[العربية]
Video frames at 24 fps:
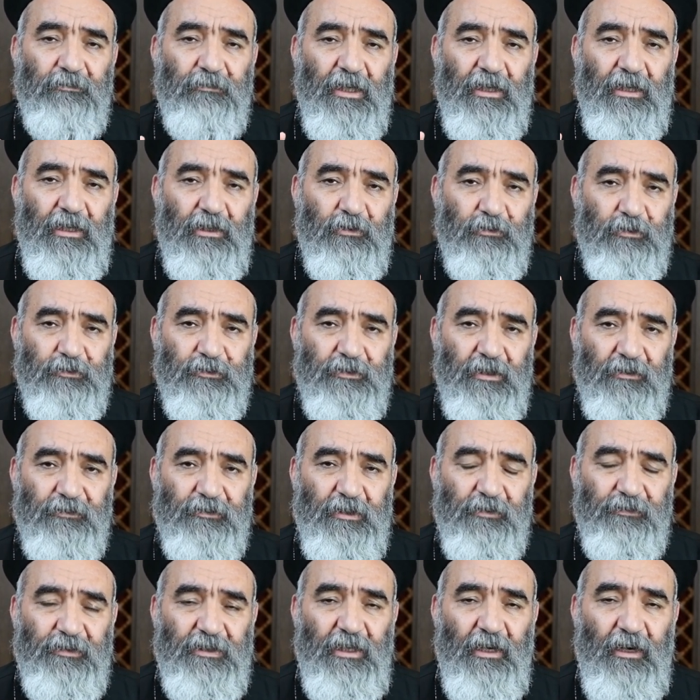مخاوفنا
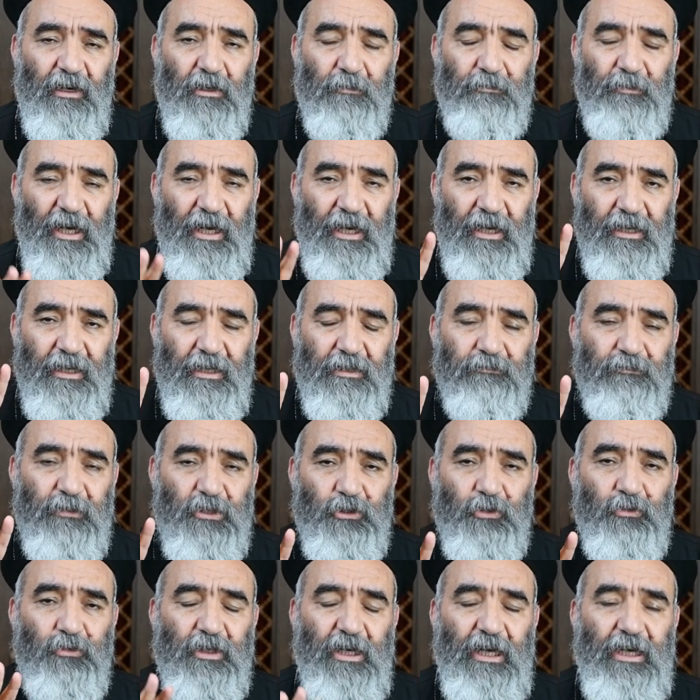ففي اربع حاجات
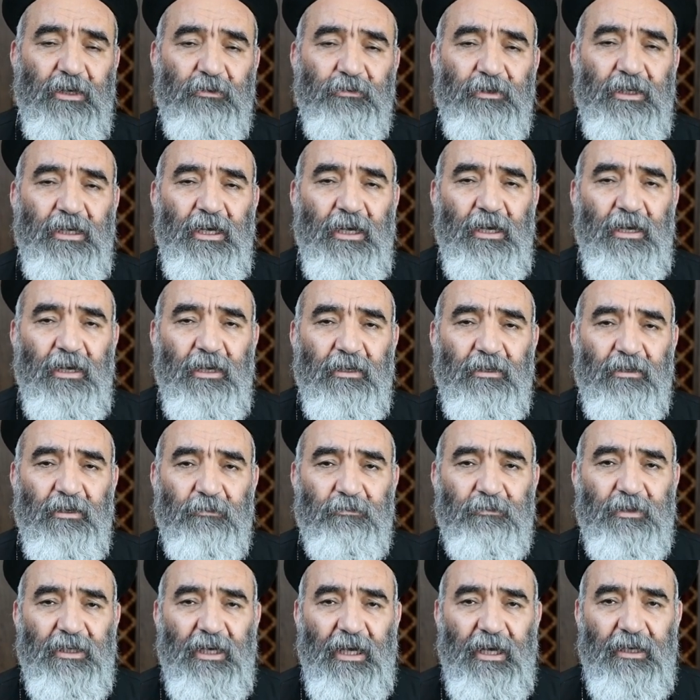مشهوره قوي
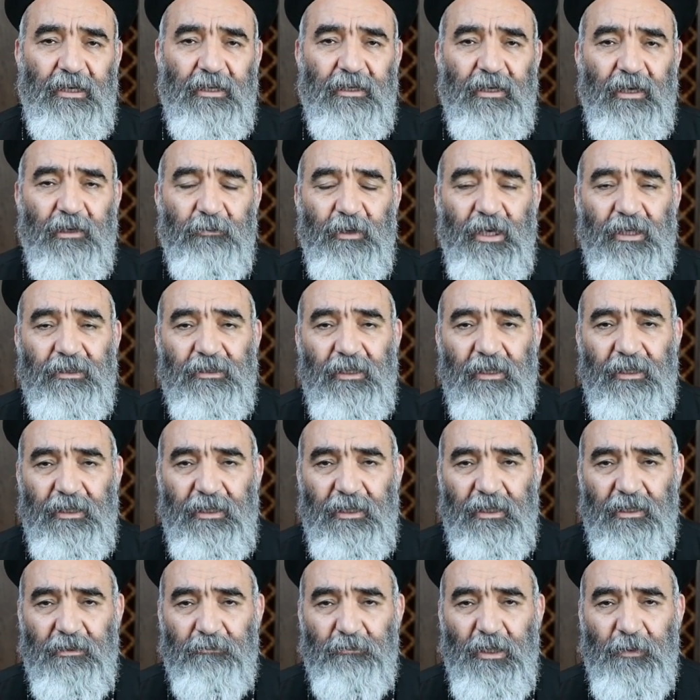ربنا عالجها بعد
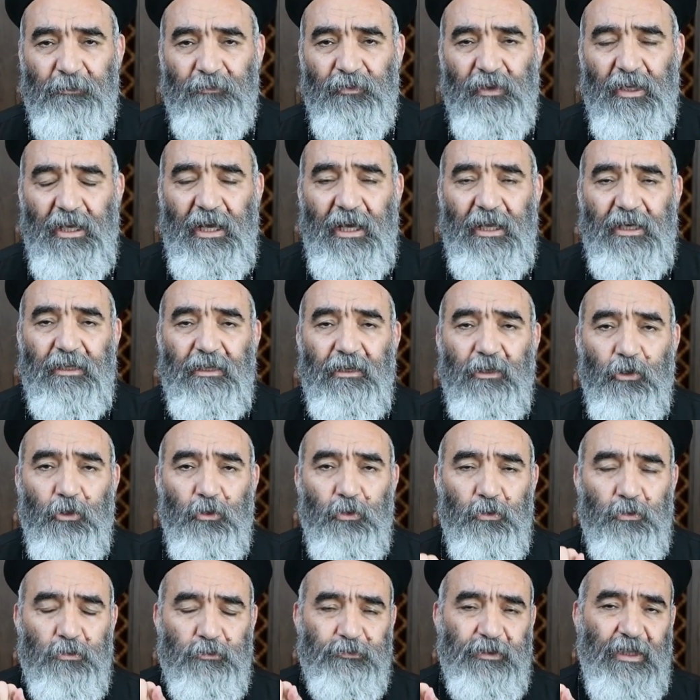القيامه عالج
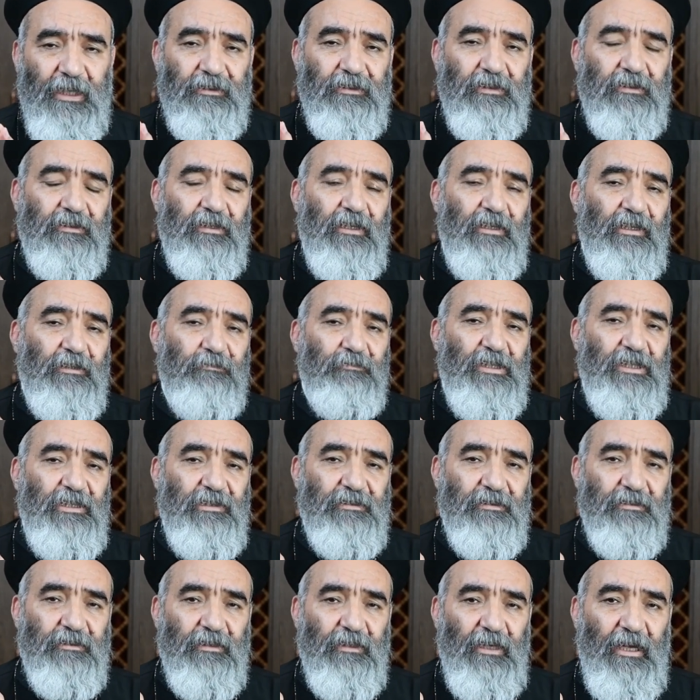الخوف عند
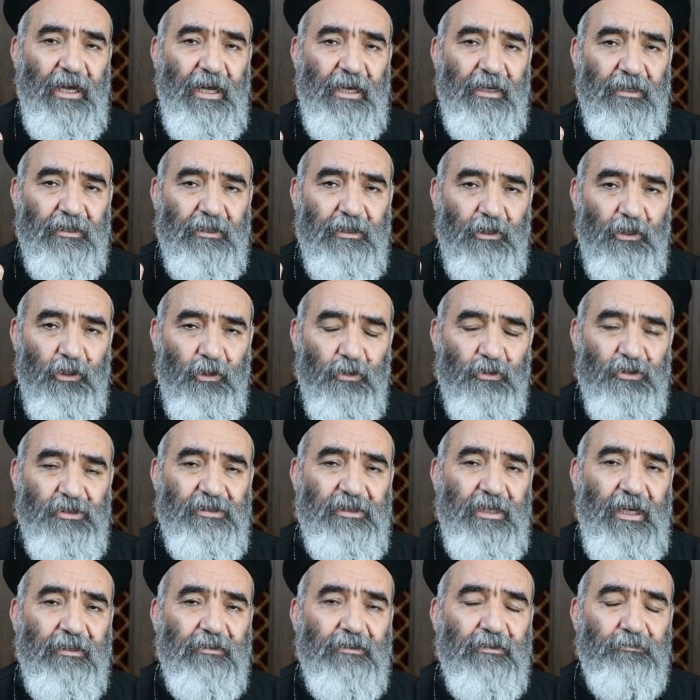التلاميذ عالج
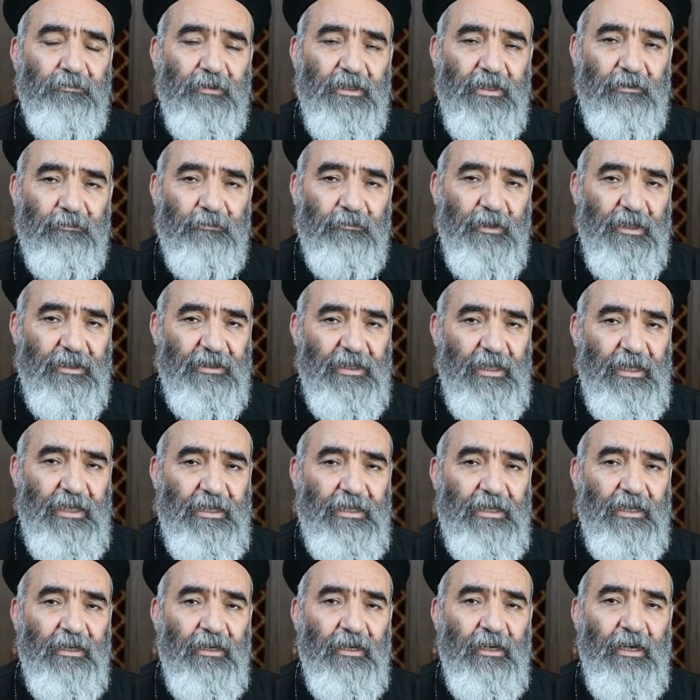الحزن عند مريم
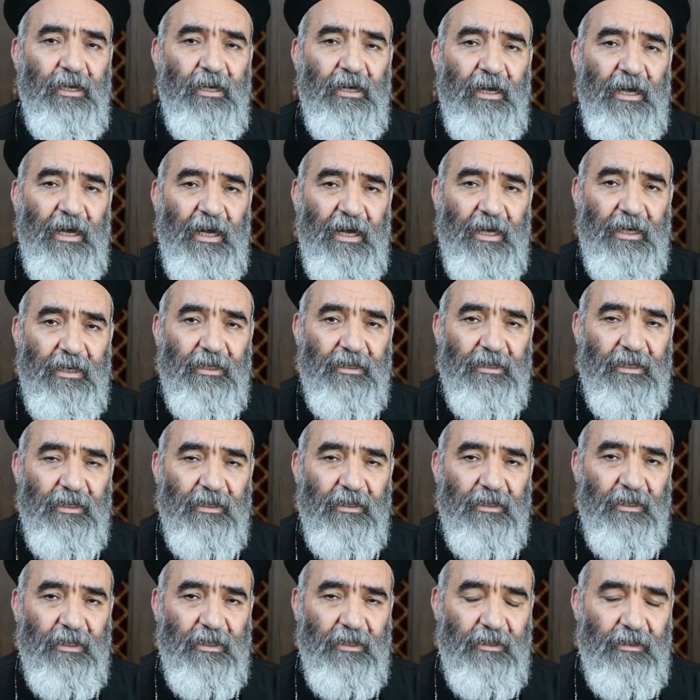المجدليه عالج
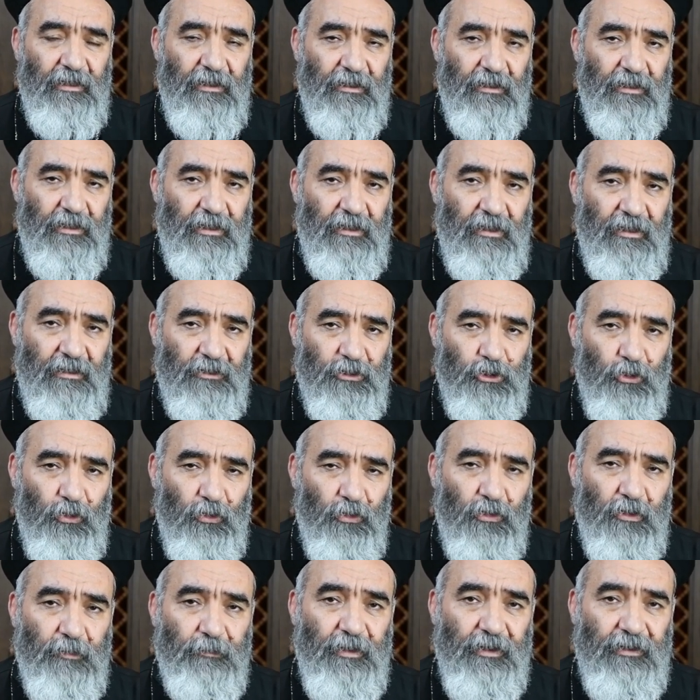
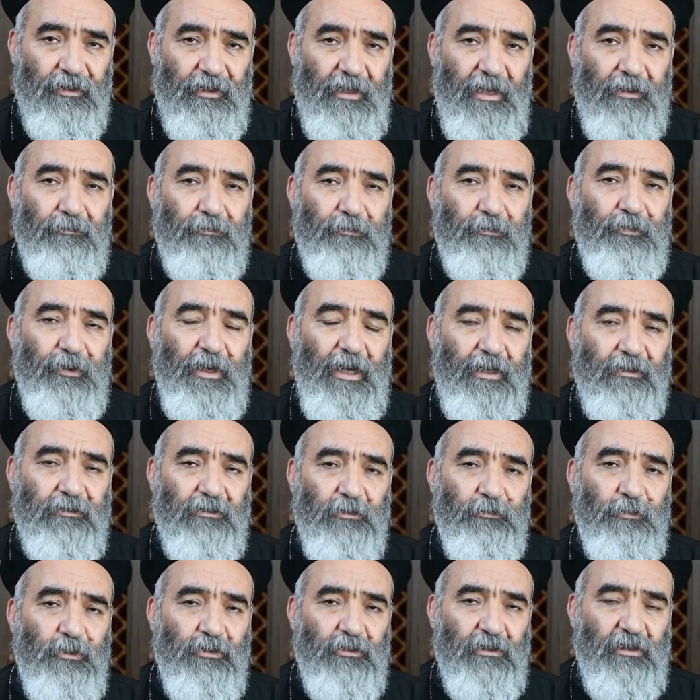الشعور بالذنب عند
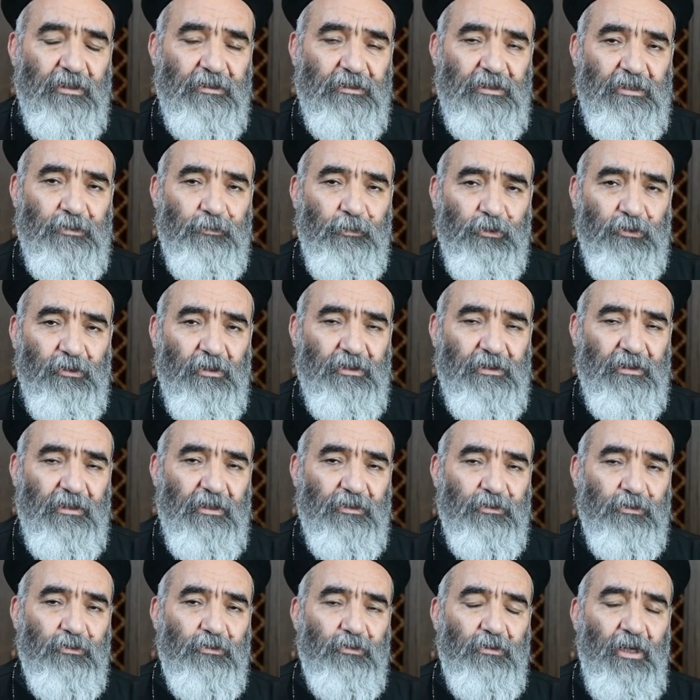قديس بطرس
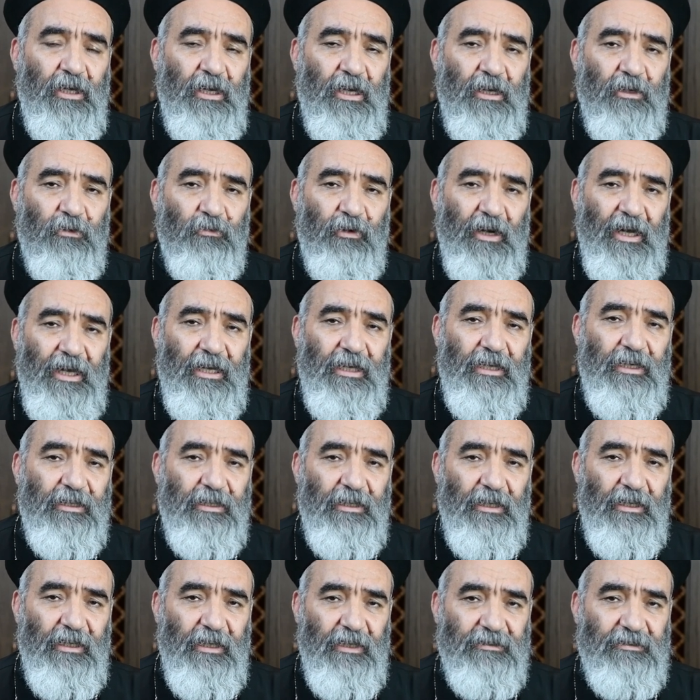الرسول وعالج
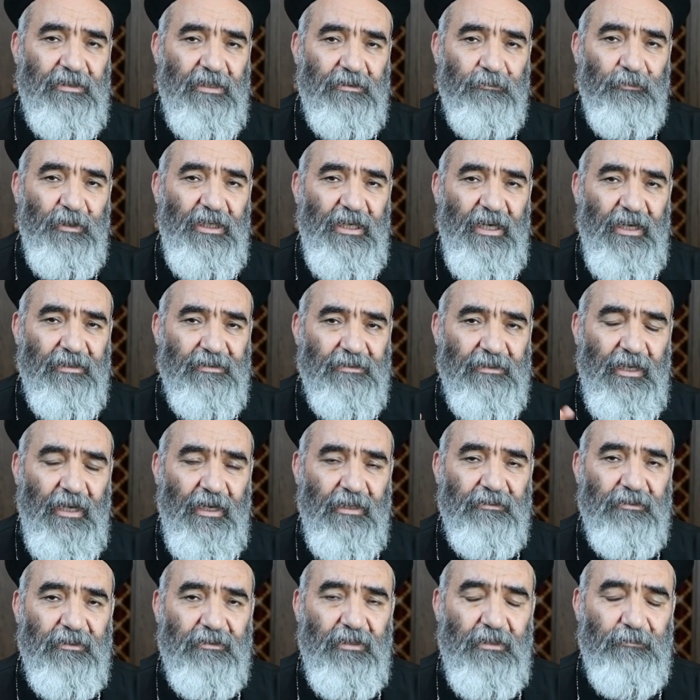الاحساس بالياس
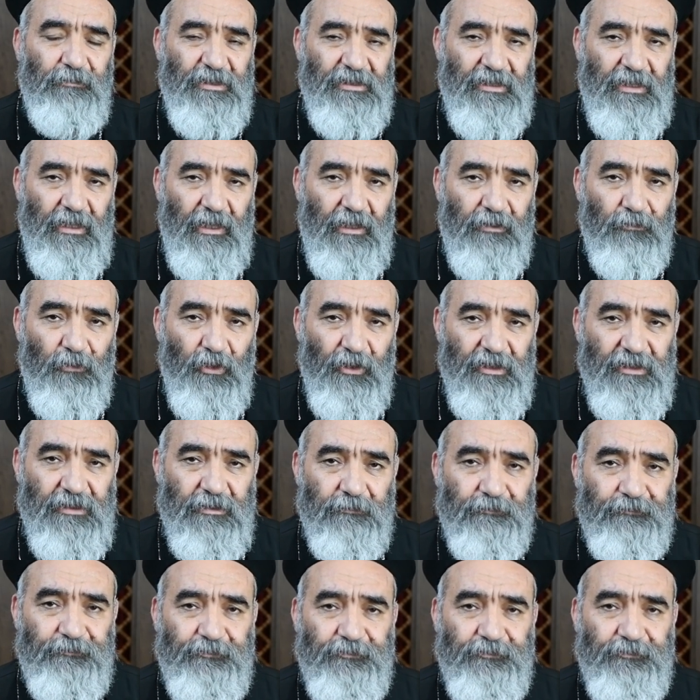عند تلميذي عمواس